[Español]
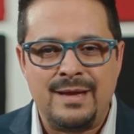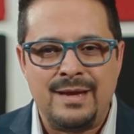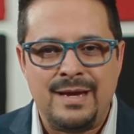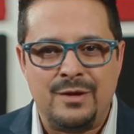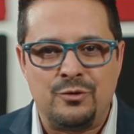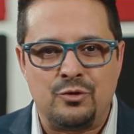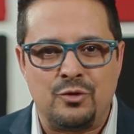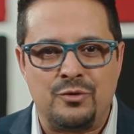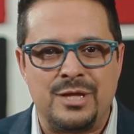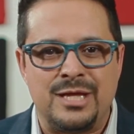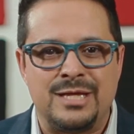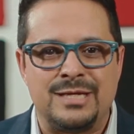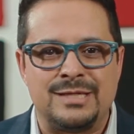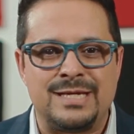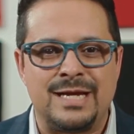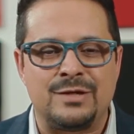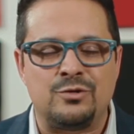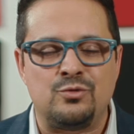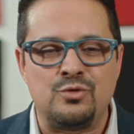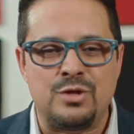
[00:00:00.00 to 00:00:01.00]
en donde
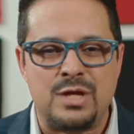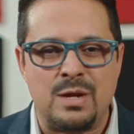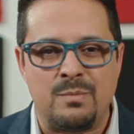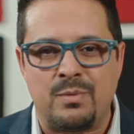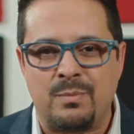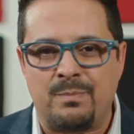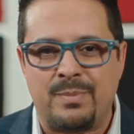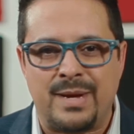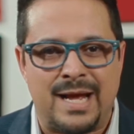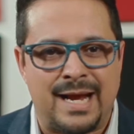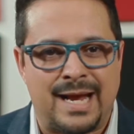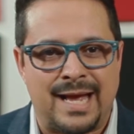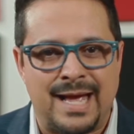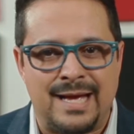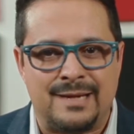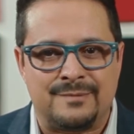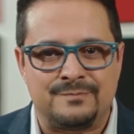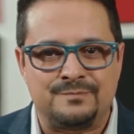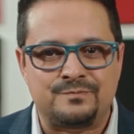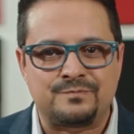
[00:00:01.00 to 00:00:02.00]
desde hace un tiempo para
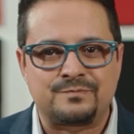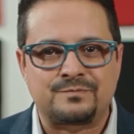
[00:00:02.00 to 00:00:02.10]
acá